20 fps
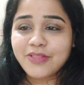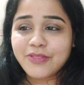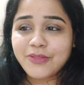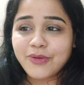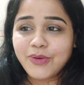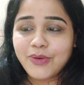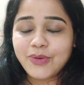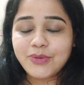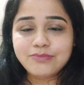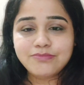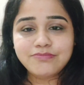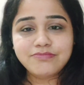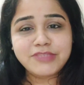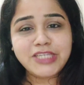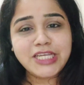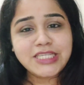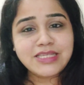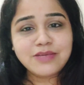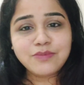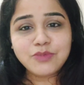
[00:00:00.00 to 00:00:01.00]
तो
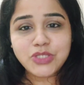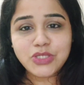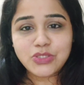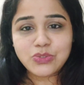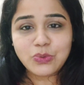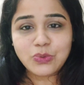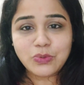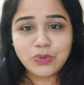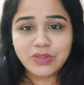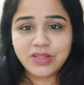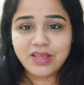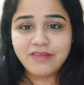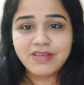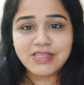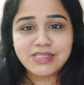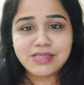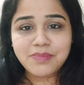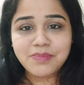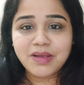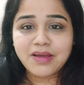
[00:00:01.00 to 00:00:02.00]
जैसे मुझे सूट होता है
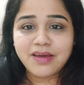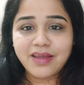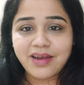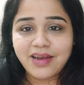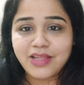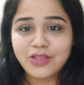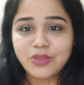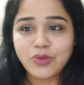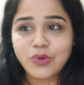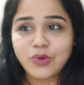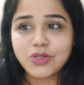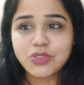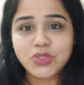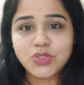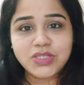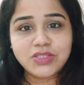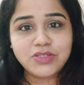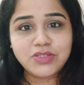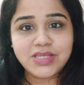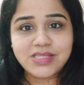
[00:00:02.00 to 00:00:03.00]
वैसे मैं कर लेती हूँ और
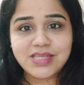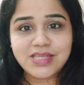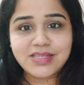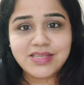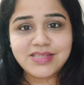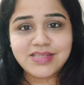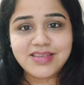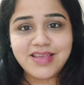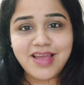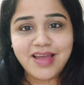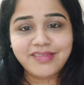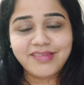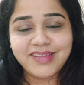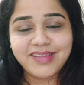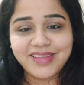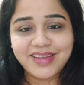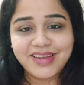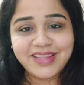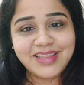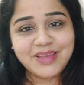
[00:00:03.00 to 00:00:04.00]
जैसे जैसे याद
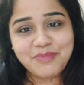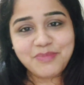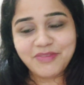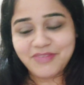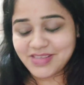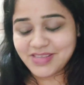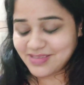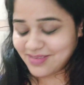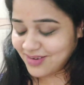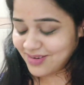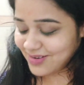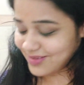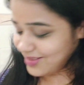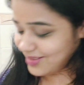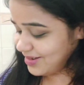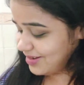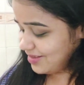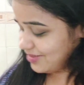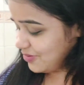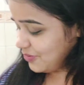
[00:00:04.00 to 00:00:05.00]
आते रहता है मैं वैसे
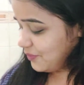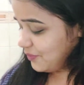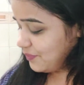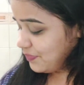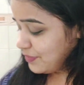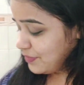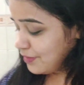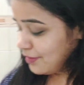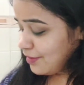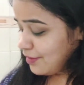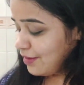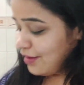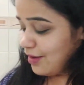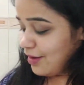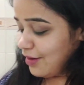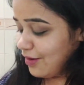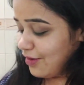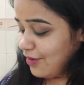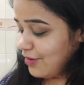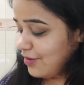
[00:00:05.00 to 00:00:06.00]
करते रहती हूँ
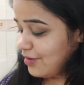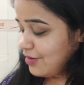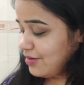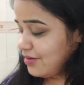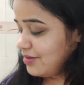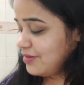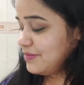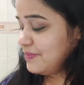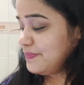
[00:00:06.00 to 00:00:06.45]
और